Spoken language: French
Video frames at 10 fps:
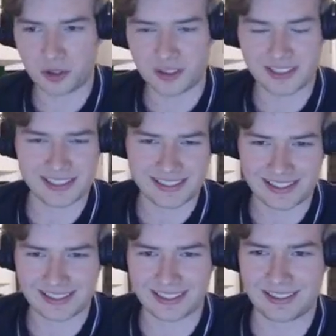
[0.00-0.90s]
c'est
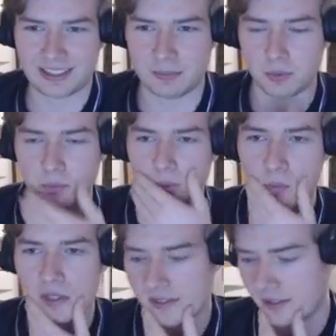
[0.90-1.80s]
très très bon pour moi
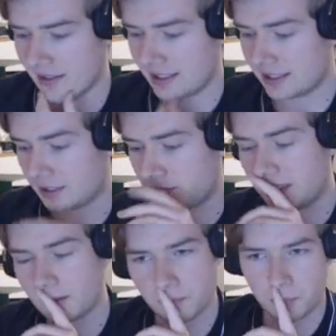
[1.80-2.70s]
ça. Ça veut dire
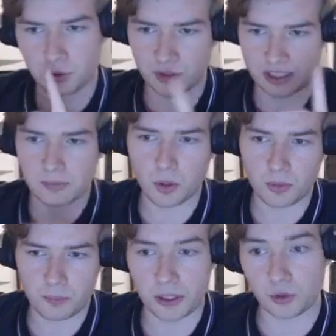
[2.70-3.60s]
potentiellement
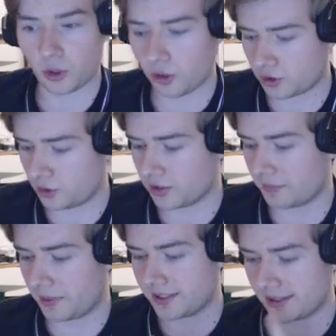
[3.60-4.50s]
pas de Rox de sa
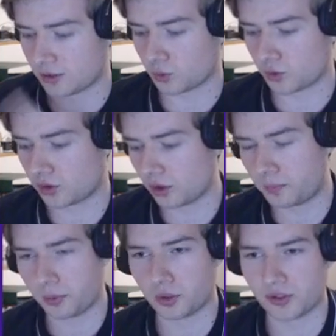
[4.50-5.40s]
part, c'était son seul
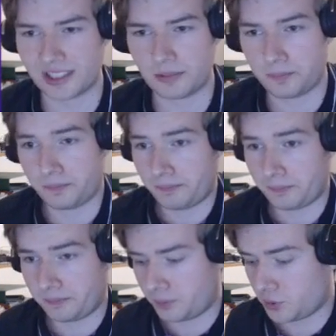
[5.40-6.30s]
potentiel
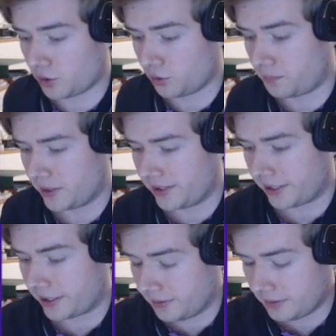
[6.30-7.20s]
poseur de PDR.